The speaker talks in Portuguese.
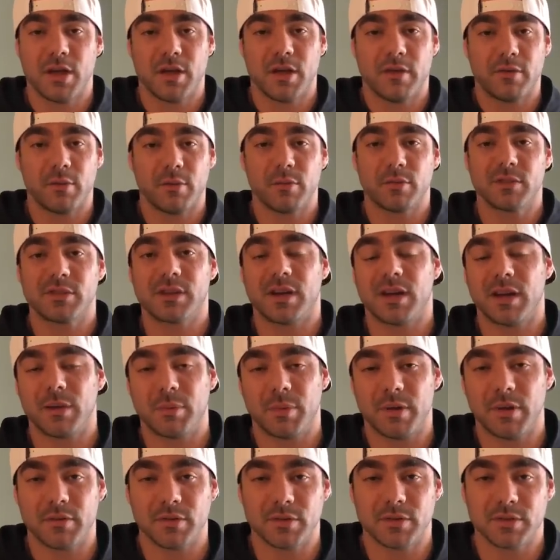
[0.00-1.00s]
eu vou mostrar aqui
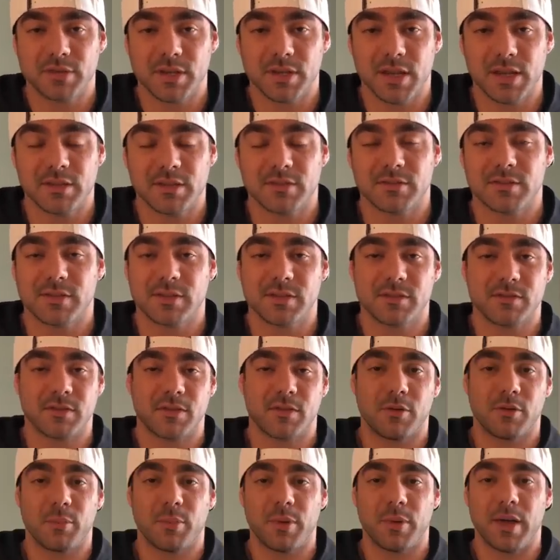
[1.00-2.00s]
para vocês, vocês vão
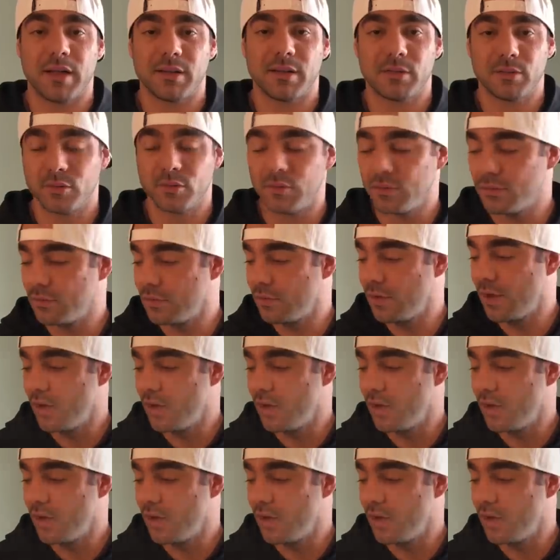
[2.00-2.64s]
acompanhar tudo.